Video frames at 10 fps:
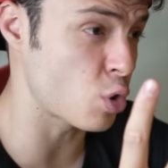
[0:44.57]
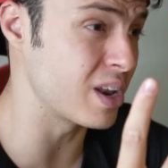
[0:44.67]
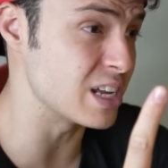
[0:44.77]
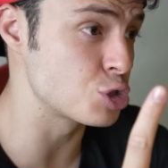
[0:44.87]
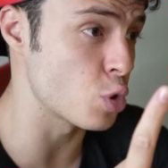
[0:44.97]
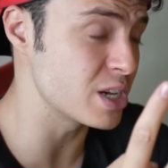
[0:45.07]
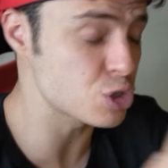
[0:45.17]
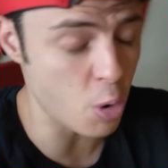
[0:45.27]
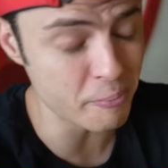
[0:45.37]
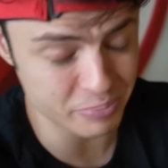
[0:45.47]
coleções
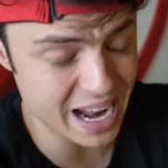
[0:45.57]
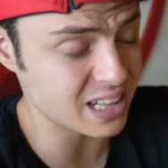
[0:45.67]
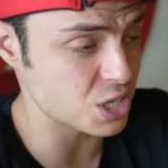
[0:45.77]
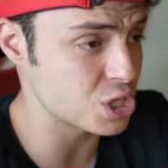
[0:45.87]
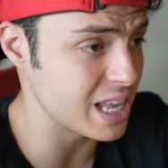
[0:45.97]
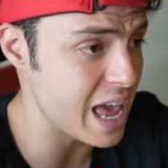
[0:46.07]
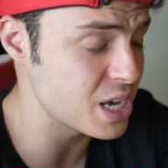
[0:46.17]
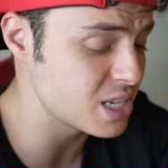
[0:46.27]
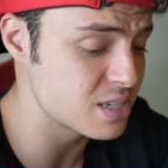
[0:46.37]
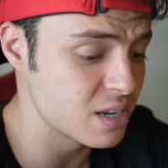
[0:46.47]
completas de Legends,